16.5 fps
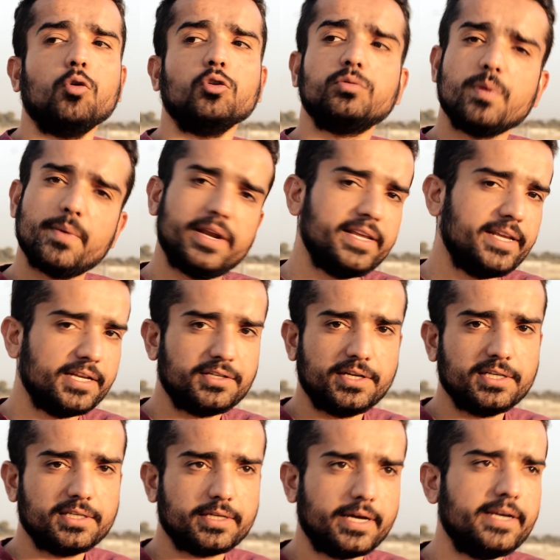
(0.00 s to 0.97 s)
उसमें मैंने ये
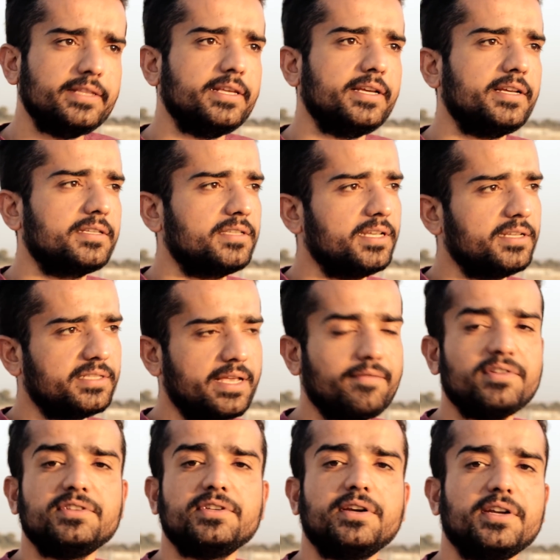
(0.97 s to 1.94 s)
चीज़ कही थी कि
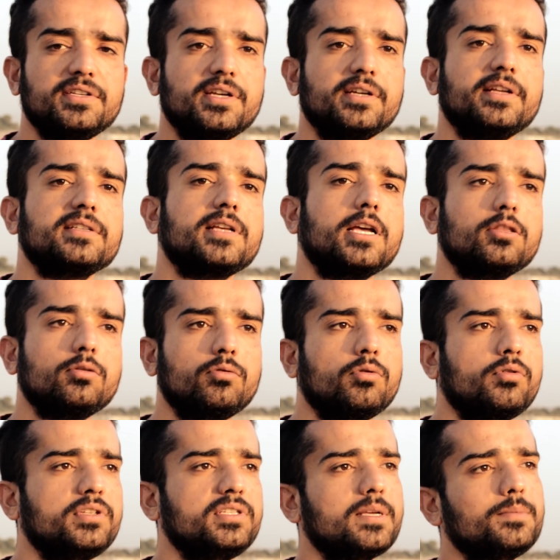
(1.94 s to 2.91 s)
सेवन जनरेशन के साथ
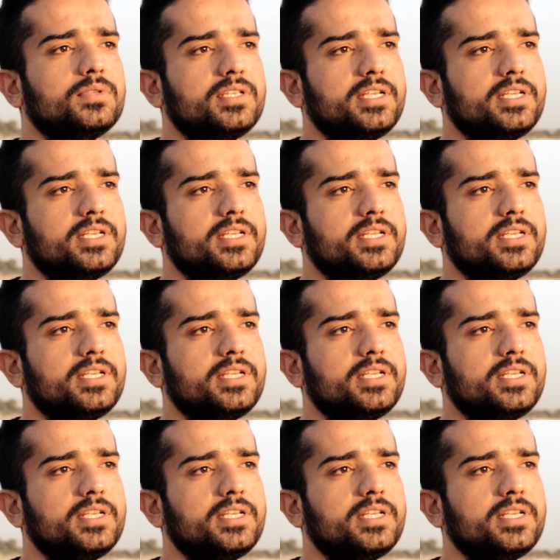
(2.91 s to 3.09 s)
उन्होंने जब